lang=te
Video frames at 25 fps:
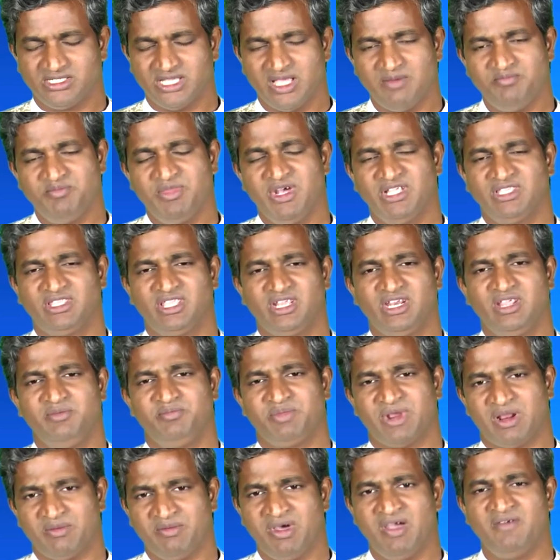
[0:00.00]
సమ్మతిని
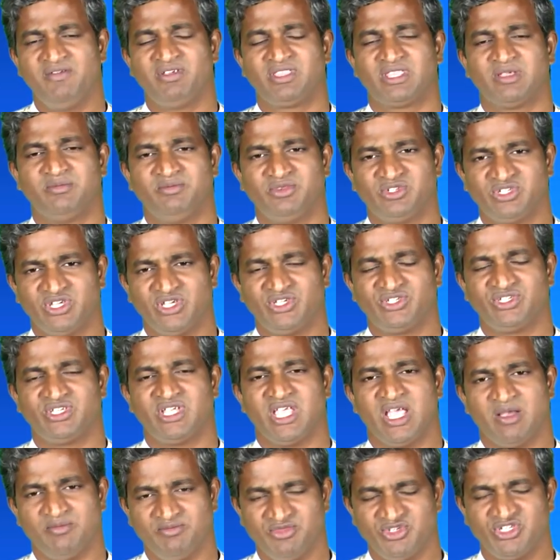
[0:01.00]
ప్రభావితం
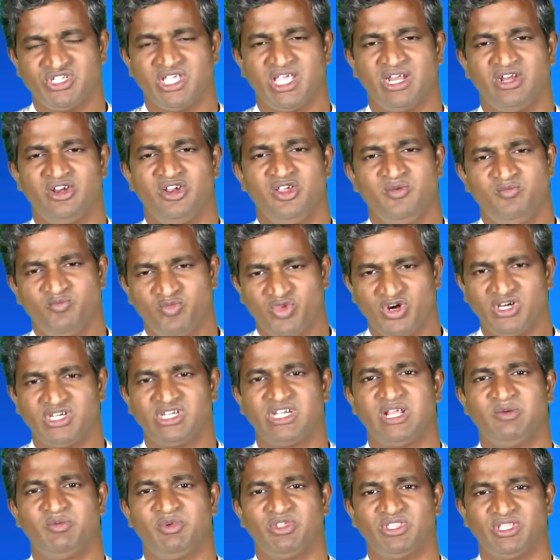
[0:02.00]
చేసే అంశాల్లో
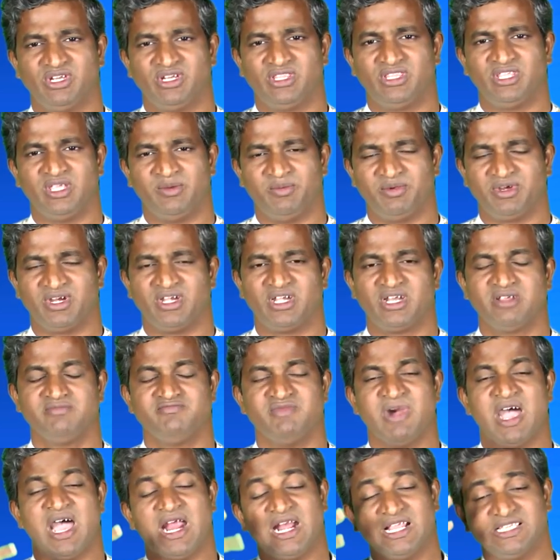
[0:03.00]
మొట్టమొదటిది ఏమిటంటే
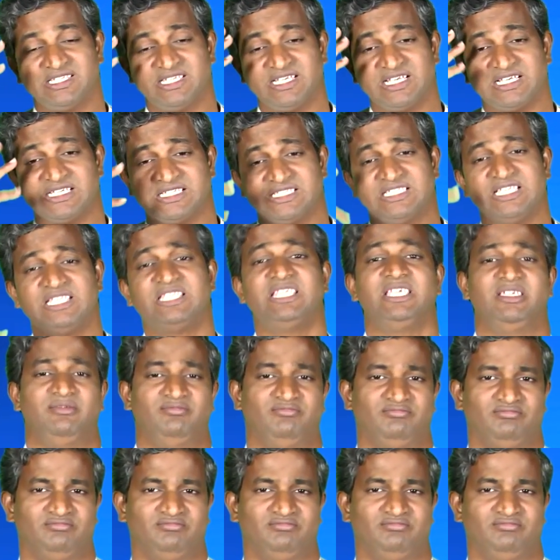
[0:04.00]
మానసిక స్థితి